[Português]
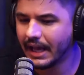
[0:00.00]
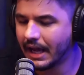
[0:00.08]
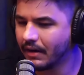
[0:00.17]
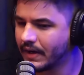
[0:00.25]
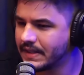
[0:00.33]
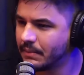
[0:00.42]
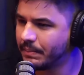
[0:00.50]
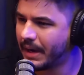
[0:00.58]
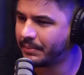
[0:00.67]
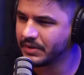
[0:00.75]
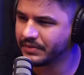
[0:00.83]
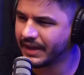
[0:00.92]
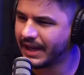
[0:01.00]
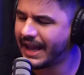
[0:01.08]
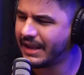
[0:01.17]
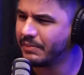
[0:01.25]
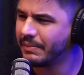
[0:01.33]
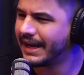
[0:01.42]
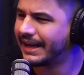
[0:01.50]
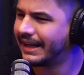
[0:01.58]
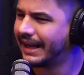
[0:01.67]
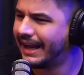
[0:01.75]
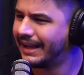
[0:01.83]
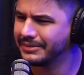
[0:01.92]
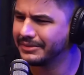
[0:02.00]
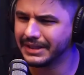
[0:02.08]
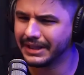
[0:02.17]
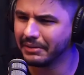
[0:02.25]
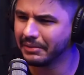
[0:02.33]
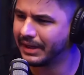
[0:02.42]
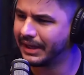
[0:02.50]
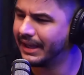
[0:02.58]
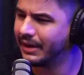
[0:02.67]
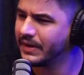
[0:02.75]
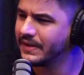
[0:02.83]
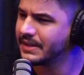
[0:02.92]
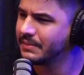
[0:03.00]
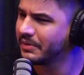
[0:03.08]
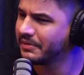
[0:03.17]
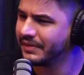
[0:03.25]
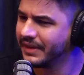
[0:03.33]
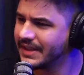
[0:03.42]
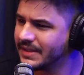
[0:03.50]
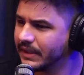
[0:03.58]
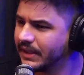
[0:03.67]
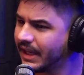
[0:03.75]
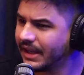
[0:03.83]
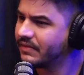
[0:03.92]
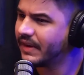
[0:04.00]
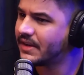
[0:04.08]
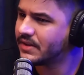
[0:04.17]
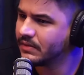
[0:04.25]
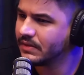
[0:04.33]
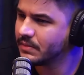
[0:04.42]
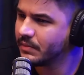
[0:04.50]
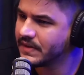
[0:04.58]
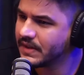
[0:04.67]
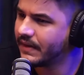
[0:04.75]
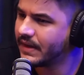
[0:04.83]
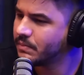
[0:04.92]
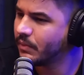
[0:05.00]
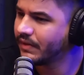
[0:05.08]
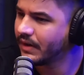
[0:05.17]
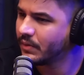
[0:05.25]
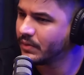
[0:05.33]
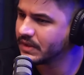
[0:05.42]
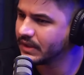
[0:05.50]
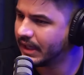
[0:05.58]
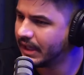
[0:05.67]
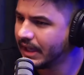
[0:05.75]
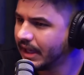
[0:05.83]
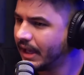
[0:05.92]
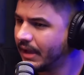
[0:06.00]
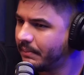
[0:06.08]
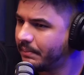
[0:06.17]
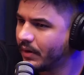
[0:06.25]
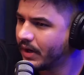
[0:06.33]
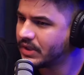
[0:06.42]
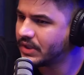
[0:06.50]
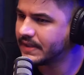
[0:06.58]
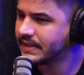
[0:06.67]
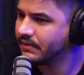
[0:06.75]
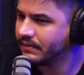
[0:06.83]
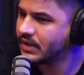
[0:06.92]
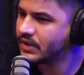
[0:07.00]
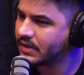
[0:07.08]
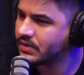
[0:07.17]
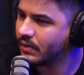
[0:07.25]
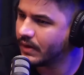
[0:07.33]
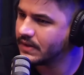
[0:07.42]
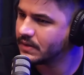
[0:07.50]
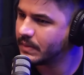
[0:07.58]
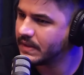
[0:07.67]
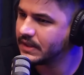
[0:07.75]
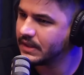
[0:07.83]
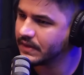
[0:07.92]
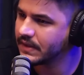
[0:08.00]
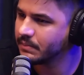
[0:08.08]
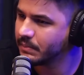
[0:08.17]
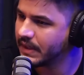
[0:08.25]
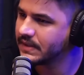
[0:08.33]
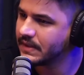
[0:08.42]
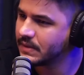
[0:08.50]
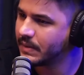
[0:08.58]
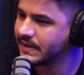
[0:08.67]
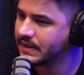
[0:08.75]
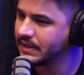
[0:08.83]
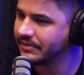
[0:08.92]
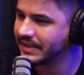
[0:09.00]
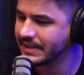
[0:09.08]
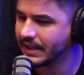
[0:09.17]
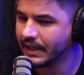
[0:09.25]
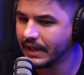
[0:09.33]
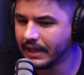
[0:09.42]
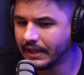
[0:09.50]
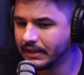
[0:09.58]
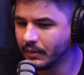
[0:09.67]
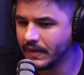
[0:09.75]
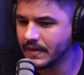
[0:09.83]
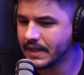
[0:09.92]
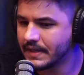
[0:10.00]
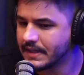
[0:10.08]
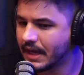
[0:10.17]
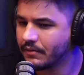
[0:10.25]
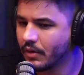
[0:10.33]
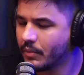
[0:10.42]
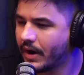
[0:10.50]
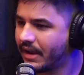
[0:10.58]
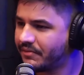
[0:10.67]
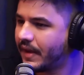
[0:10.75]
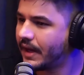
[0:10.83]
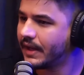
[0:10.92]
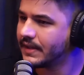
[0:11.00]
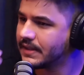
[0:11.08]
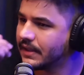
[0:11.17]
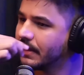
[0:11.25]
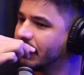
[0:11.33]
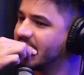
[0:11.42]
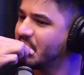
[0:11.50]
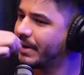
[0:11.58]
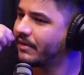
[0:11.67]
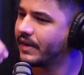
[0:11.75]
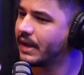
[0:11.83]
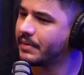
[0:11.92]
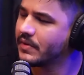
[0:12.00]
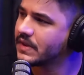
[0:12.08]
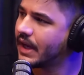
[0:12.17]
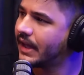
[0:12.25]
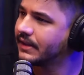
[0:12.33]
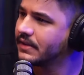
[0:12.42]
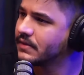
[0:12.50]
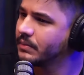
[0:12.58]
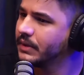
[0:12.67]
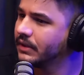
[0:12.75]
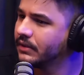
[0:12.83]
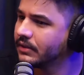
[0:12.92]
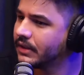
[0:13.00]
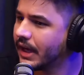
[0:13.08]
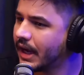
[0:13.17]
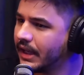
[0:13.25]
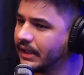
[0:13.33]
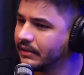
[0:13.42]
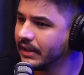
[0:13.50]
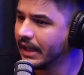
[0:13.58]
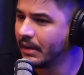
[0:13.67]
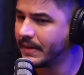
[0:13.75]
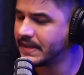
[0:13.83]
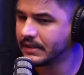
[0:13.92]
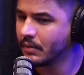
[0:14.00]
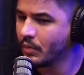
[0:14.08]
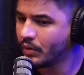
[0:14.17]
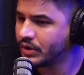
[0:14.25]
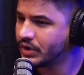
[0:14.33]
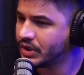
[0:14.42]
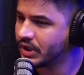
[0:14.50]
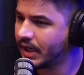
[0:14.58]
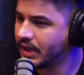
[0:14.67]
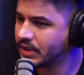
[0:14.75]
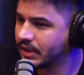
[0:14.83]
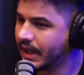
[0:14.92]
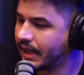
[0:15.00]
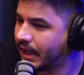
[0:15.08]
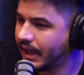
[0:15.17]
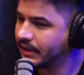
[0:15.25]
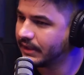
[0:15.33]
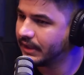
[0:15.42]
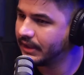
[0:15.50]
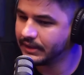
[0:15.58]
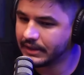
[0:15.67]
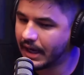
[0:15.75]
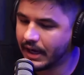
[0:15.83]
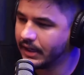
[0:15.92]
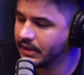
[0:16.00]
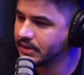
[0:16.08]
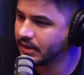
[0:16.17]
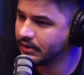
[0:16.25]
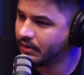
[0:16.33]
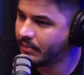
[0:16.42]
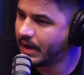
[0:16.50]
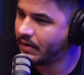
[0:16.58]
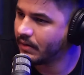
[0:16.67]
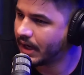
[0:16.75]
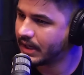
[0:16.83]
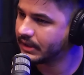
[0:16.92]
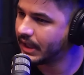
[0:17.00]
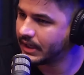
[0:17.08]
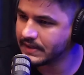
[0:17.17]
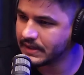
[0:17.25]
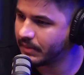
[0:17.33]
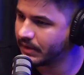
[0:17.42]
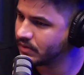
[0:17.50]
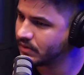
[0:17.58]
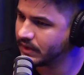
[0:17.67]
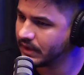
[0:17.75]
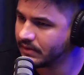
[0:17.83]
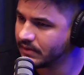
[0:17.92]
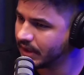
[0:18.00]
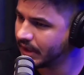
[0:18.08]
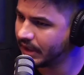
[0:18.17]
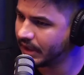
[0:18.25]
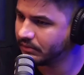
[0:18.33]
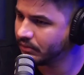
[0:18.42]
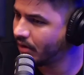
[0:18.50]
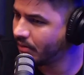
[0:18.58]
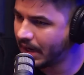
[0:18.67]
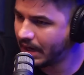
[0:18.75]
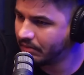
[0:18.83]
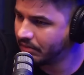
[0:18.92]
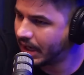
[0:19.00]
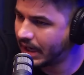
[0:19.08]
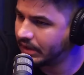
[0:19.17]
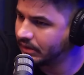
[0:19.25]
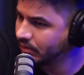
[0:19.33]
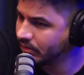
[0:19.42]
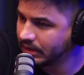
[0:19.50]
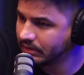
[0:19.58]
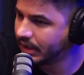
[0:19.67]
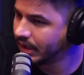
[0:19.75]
Agora, esse papo de ficar, ah, e o mercado, sei lá o quê, o índice Bovespa. Ninguém investe no índice Bovespa. Você investe em Bova 11 lá, é pouca gente. Você investe em ações específicas, empresas específicas, né? Então, o índice ele serve como uma referência, né? Ali para falar para você, ah, tá subindo ou tá caindo. Mas você tem um monte de gente que na queda ali tá ganhando dinheiro normal. O cara tá ali recebendo os dividendos dele, normal, caindo ou não.